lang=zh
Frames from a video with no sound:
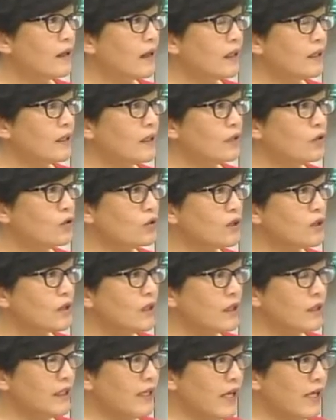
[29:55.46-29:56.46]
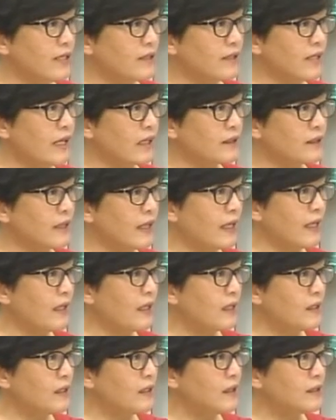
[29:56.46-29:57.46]
那这个就是你电厂在
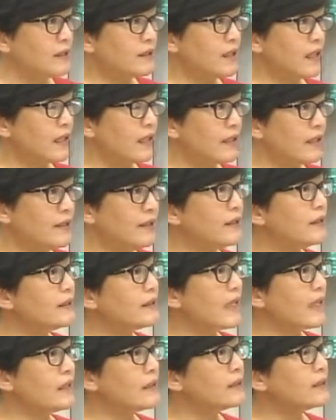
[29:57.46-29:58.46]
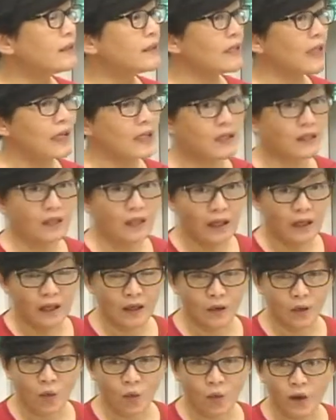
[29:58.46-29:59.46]
整理、在在
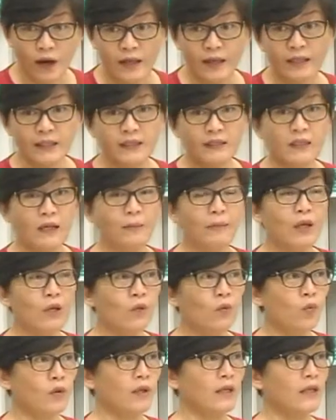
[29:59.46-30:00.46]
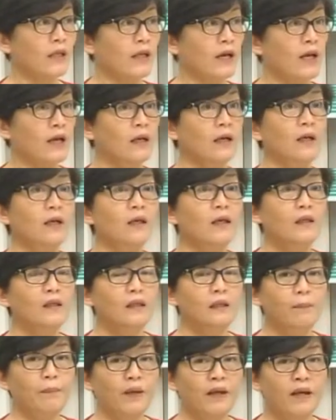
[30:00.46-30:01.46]
呃管理上面有问题啊。
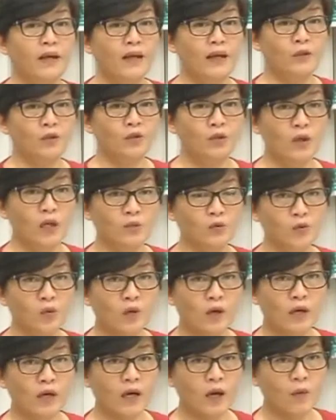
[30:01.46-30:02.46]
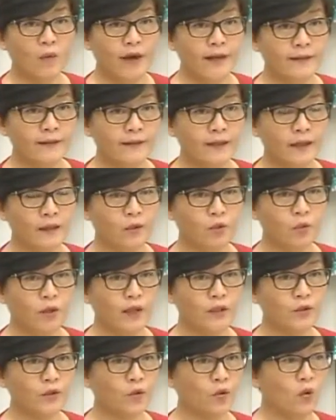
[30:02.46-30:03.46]
你本来就要做很完善的
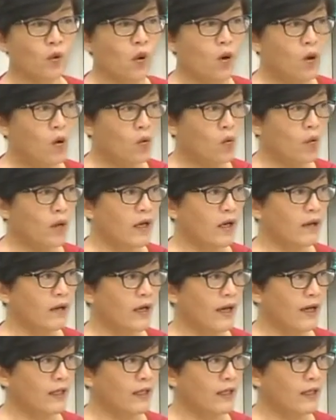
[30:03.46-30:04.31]
维修，我要